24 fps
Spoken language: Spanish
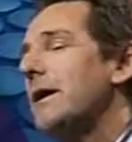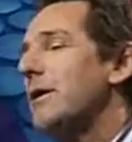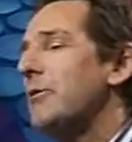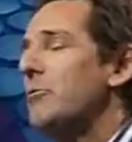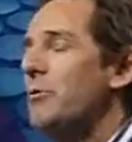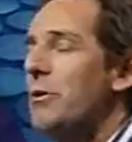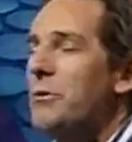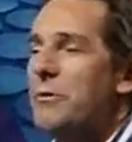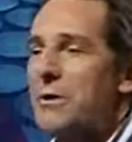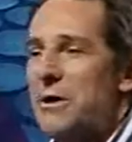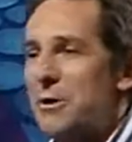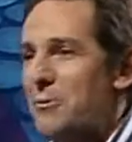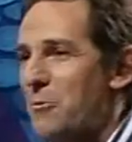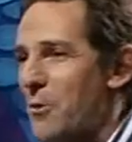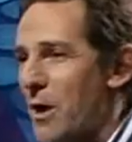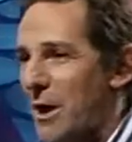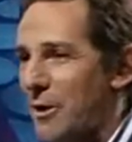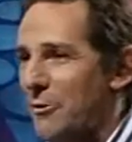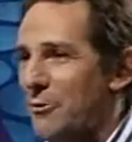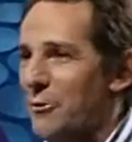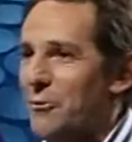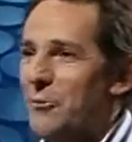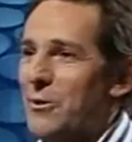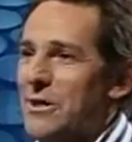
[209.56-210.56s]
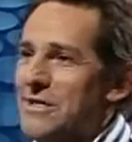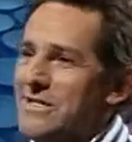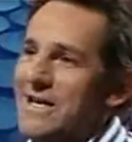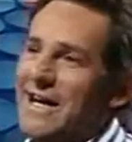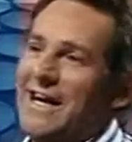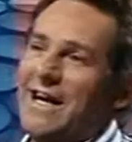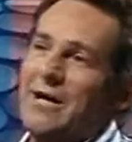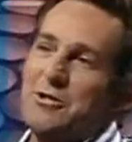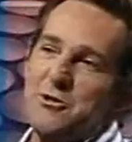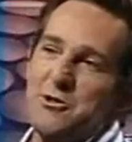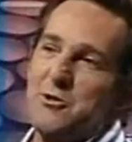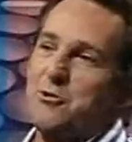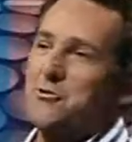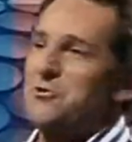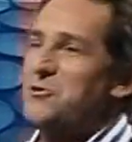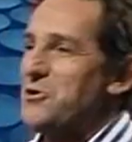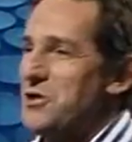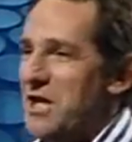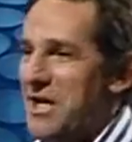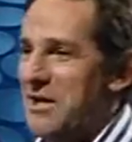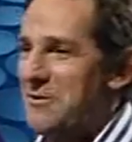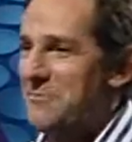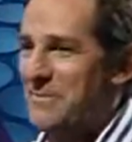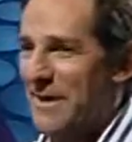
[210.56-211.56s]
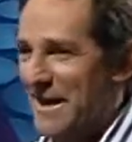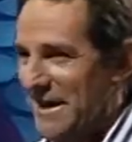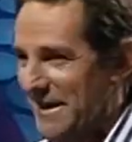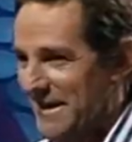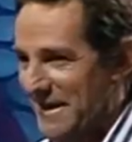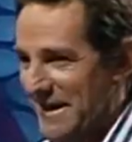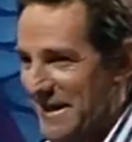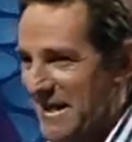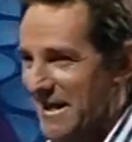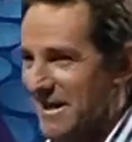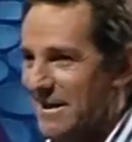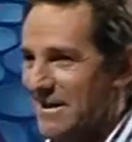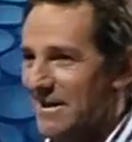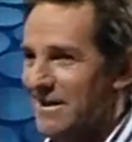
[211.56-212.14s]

es 9 y cuarto, no es a las 11 y media.